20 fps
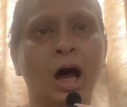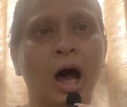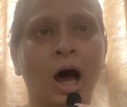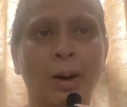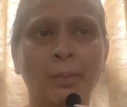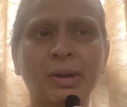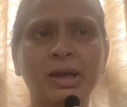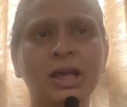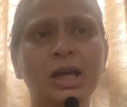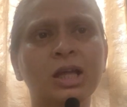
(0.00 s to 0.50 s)

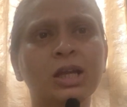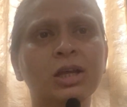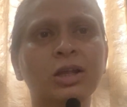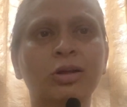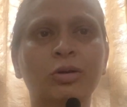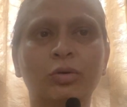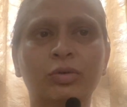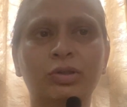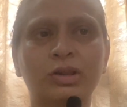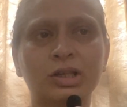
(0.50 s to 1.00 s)
हमें ये नहीं
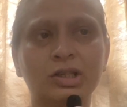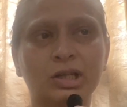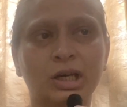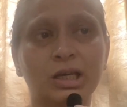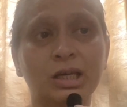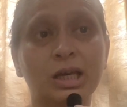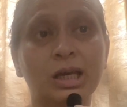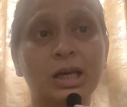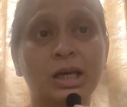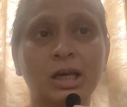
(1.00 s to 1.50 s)
सोचना
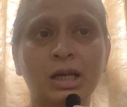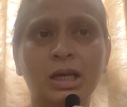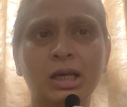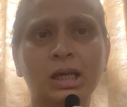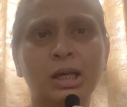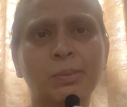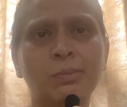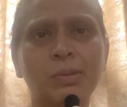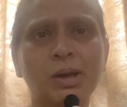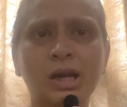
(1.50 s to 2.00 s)
चाहिए
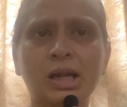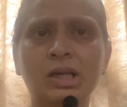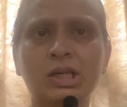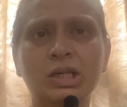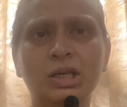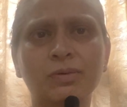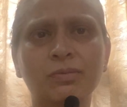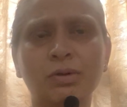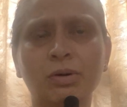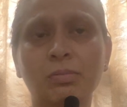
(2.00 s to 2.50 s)
कि मेरे
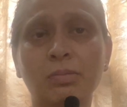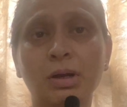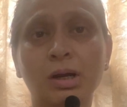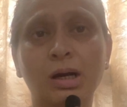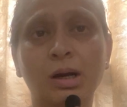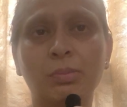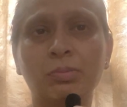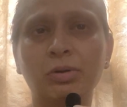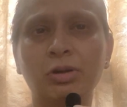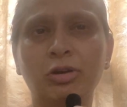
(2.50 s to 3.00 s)
जीवन में
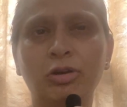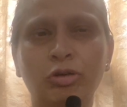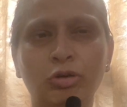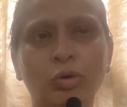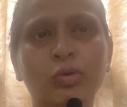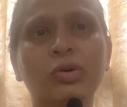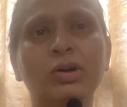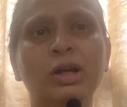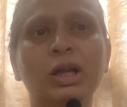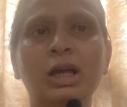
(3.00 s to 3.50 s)
कभी
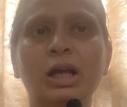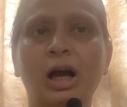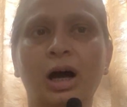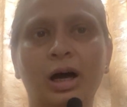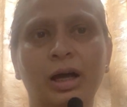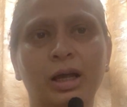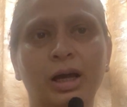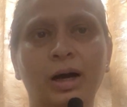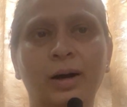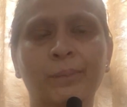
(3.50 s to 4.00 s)
सुख नहीं
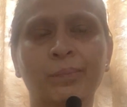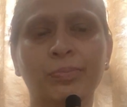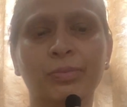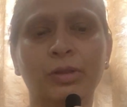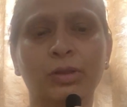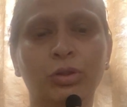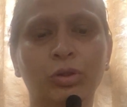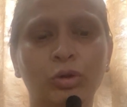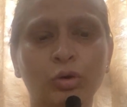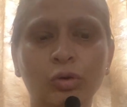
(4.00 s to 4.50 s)
आया
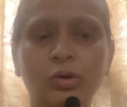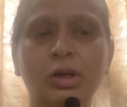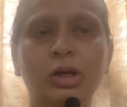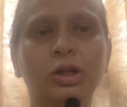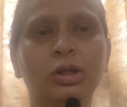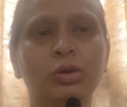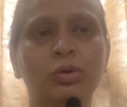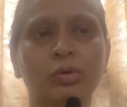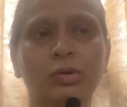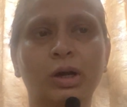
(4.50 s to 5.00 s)
दुख
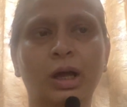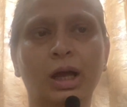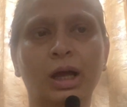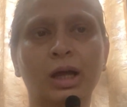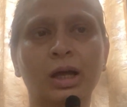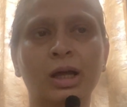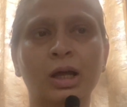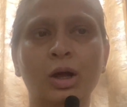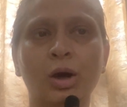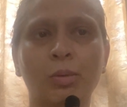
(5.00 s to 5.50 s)
ही दुख
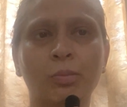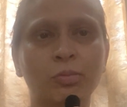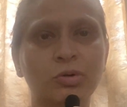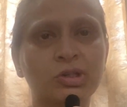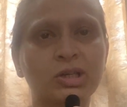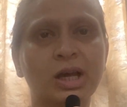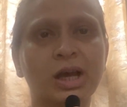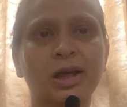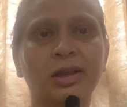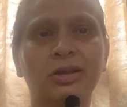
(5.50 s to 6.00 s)
है
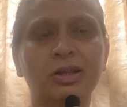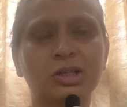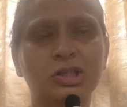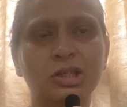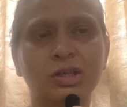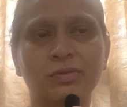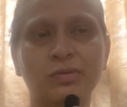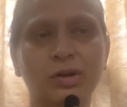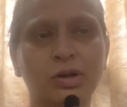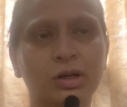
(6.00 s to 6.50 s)
मुझे ऐसे
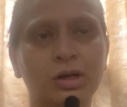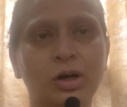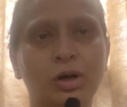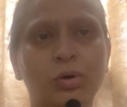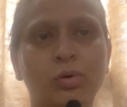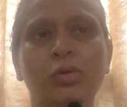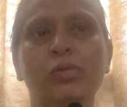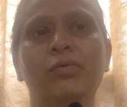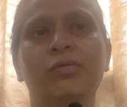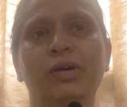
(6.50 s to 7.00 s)
जीवन का
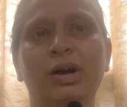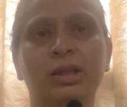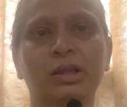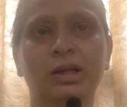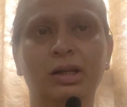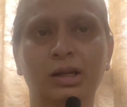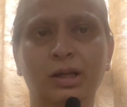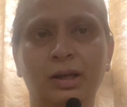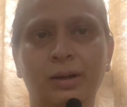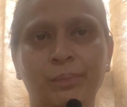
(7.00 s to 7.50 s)
कोई
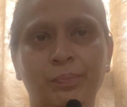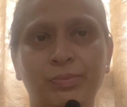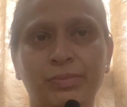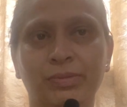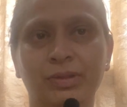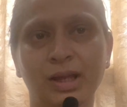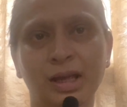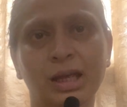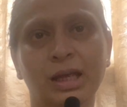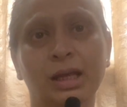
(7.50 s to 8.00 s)
फ़ायदा नहीं
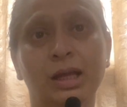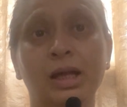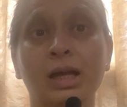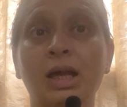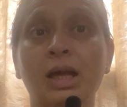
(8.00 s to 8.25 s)
नहीं